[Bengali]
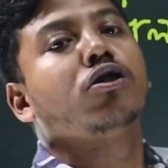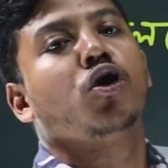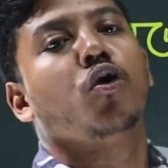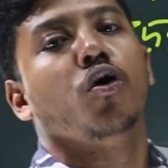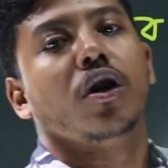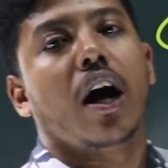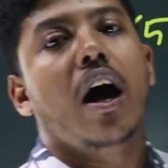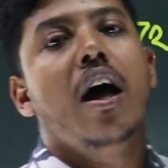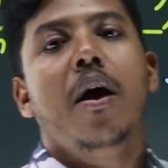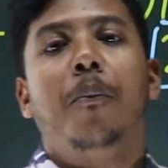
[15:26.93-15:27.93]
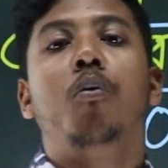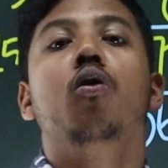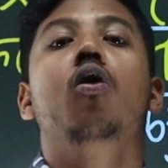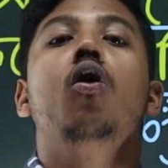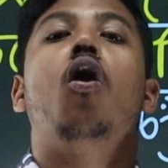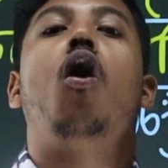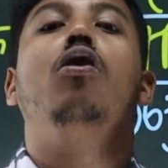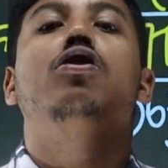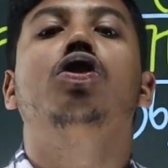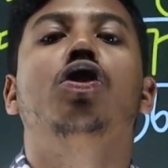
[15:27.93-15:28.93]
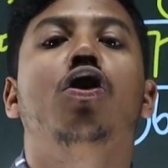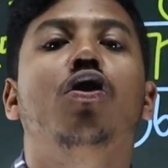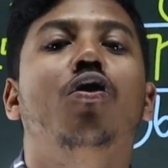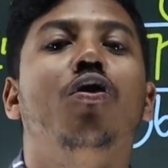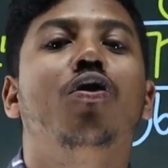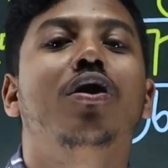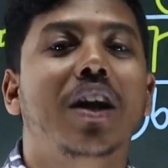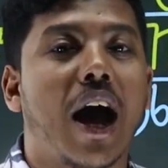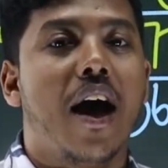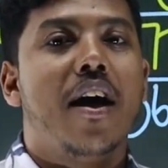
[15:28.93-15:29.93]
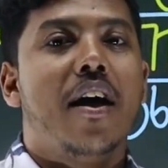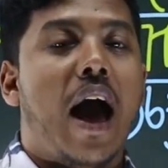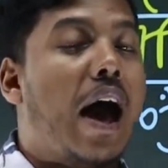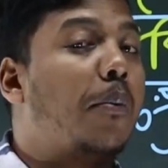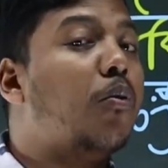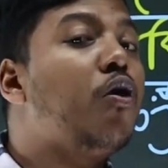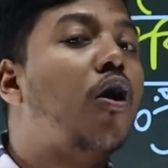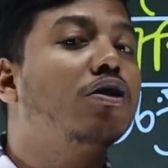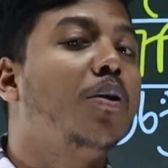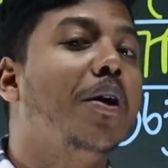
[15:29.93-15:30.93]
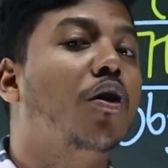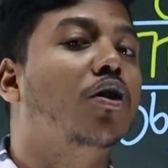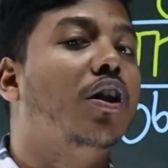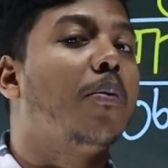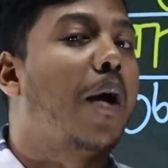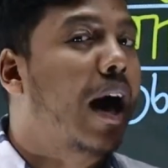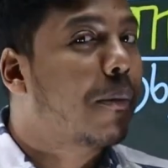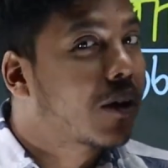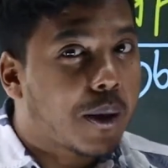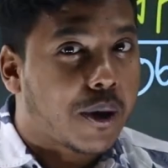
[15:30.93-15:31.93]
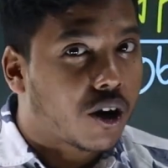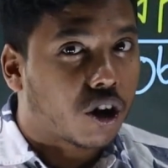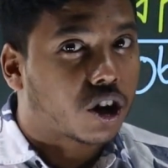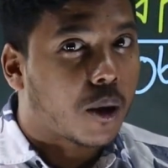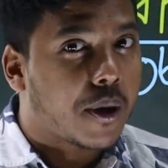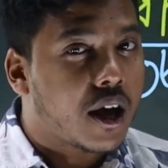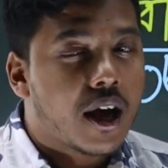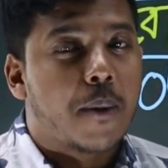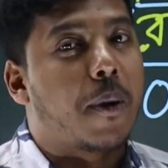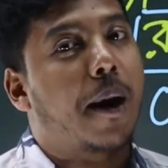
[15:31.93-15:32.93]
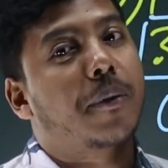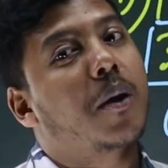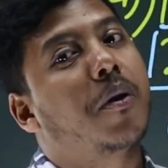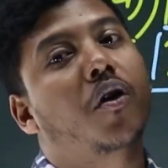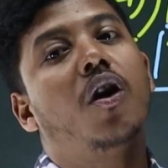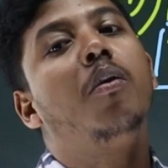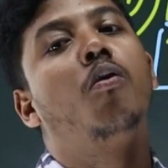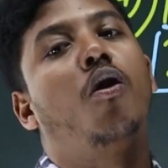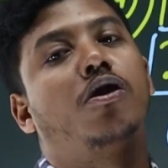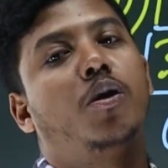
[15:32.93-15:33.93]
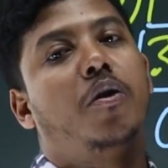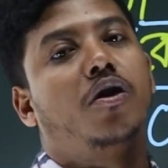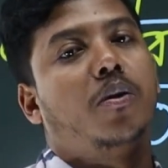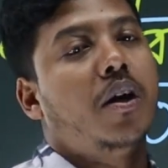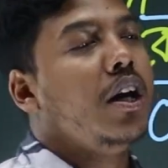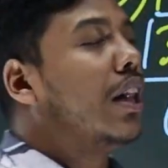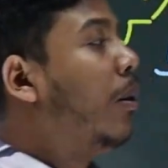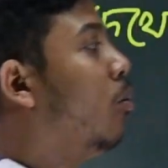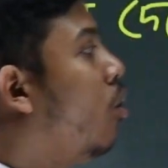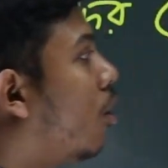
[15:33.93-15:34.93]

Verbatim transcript: অংশ কোনটা মূল অংশ কোনটা আর মূল অংশ বের করতে হলে ভার্বকে বের করতে হবে ভার্বকে বের করলে মূল অংশ বের হয়ে যাবে তাহলে মূল